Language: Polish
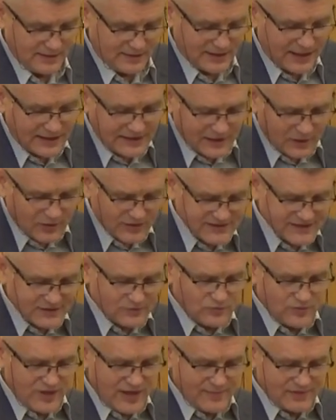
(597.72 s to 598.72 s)
Dlatego
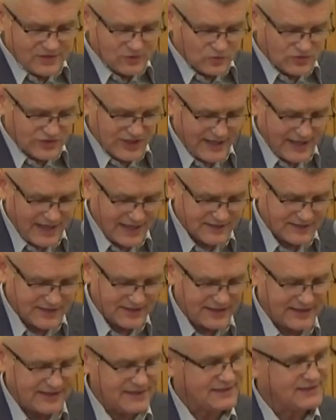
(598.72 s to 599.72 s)
rezygnujemy z uczenia
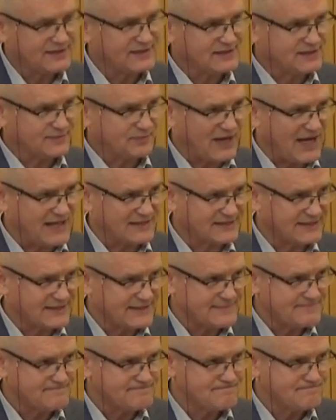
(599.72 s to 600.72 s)
się, z
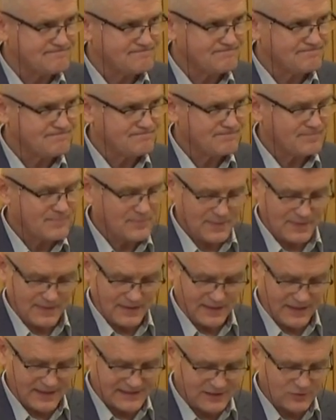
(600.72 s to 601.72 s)
pracy,
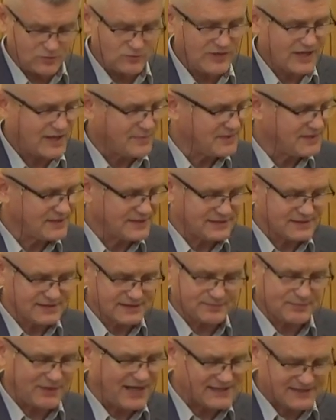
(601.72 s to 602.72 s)
rezygnujemy
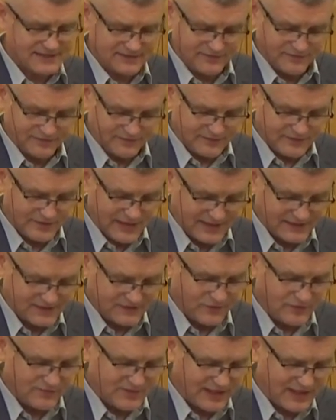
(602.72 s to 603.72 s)
z pracy nad
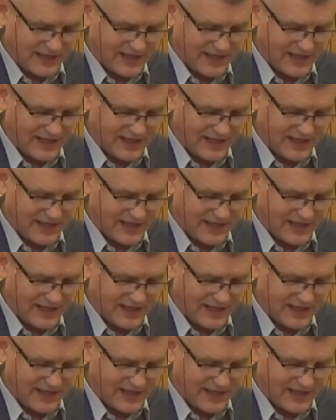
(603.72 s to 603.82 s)
swoimi